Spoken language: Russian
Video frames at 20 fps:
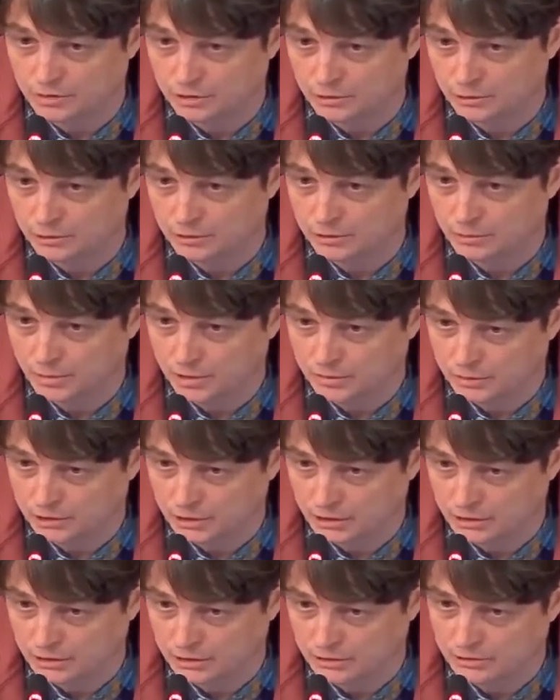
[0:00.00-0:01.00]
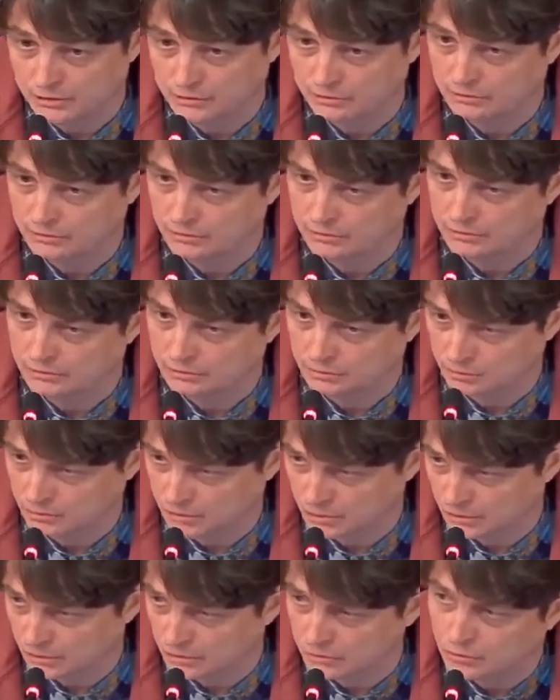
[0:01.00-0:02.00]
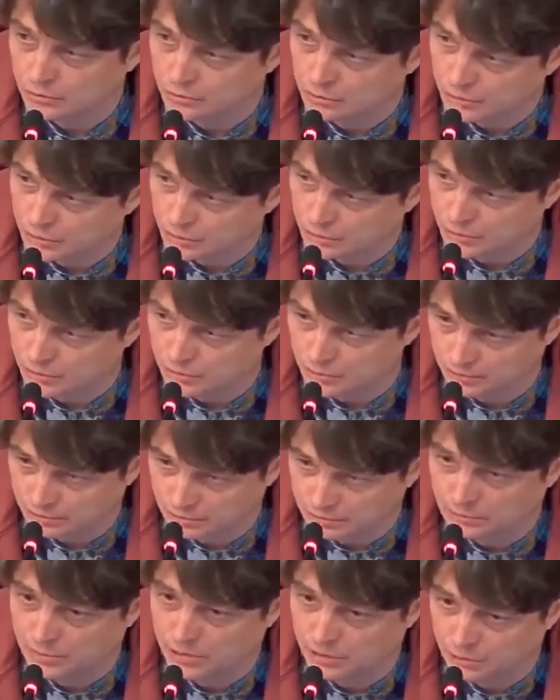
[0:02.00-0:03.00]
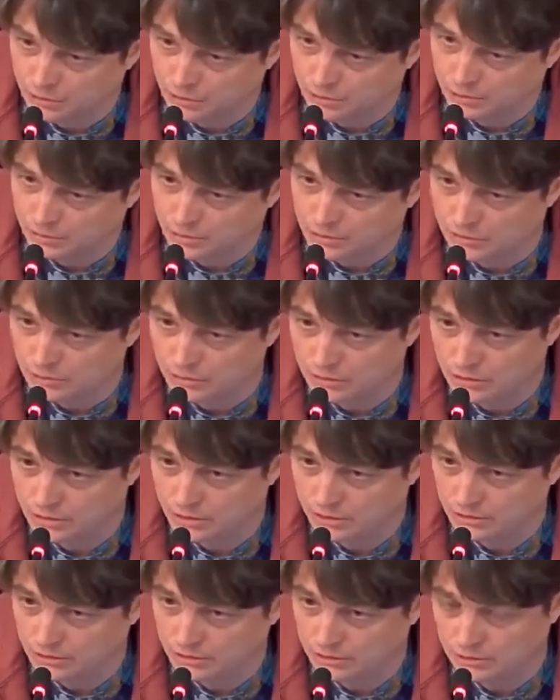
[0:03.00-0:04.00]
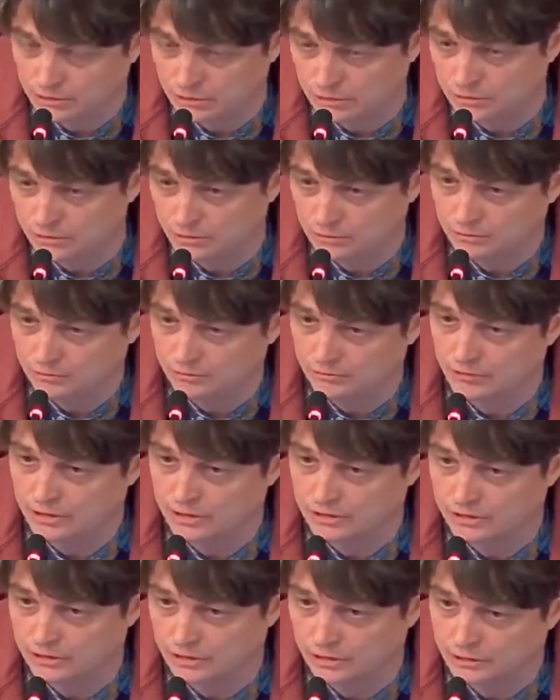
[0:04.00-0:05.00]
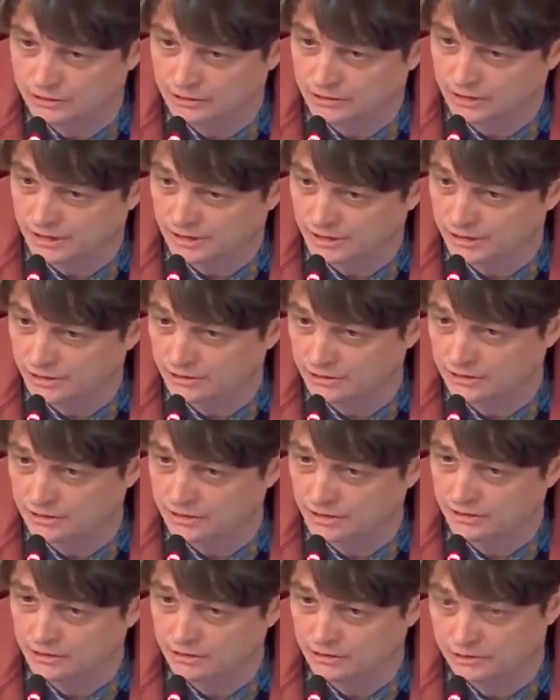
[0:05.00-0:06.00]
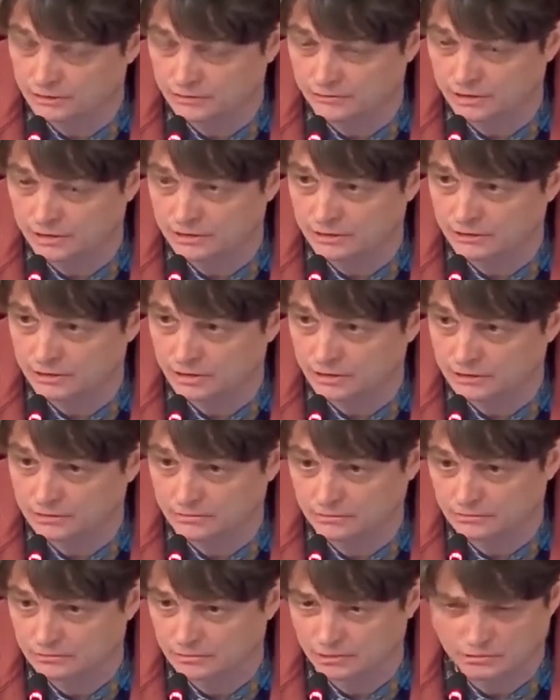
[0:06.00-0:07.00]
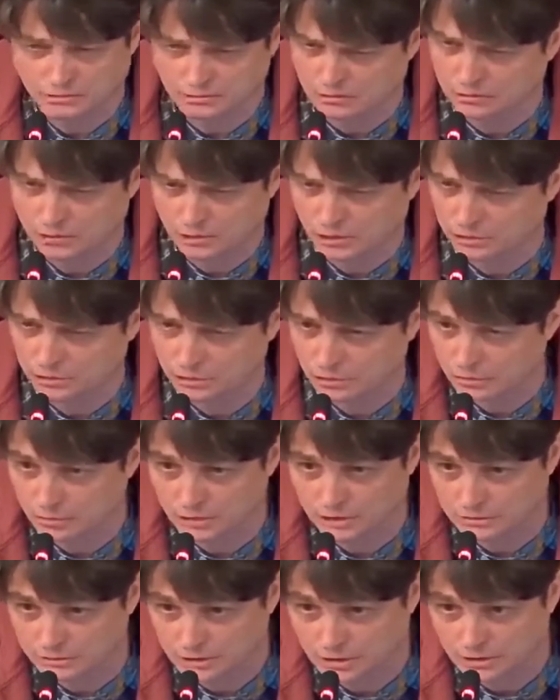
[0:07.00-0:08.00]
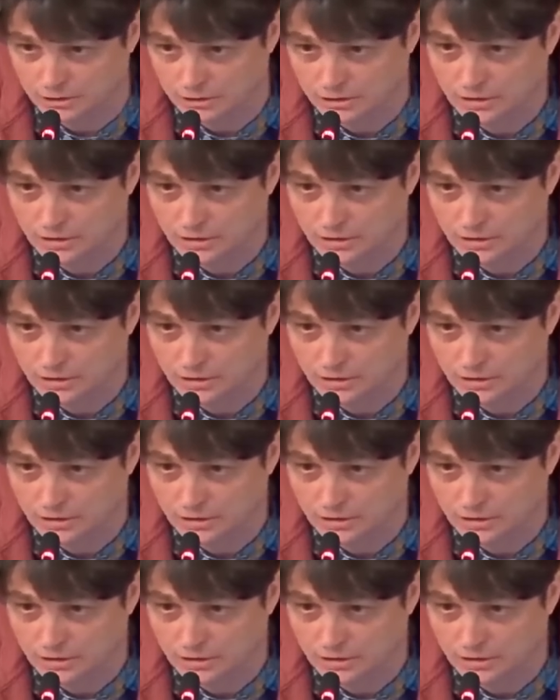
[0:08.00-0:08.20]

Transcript: и добывающая промышленность, э, цикл тут может быть подольше, потому что длинный цикл, но в 20 лет сокращение занятости в 10 раз. Ну, очень грубо